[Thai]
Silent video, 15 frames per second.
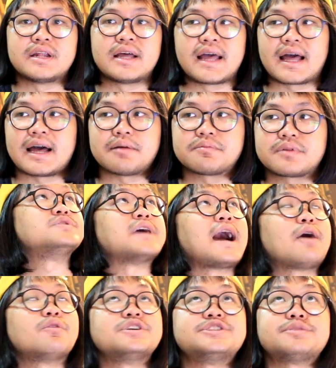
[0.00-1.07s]
เลยครับเช้า
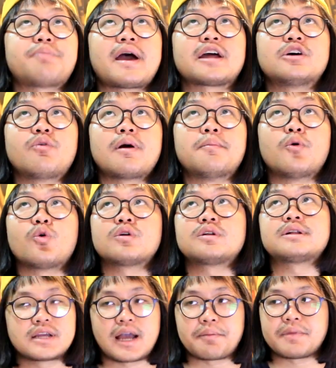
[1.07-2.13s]
วันที่ 18คือวันพุธ
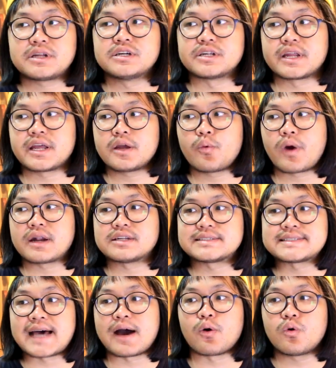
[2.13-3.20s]
กลับมาถึงนี่วันเสาา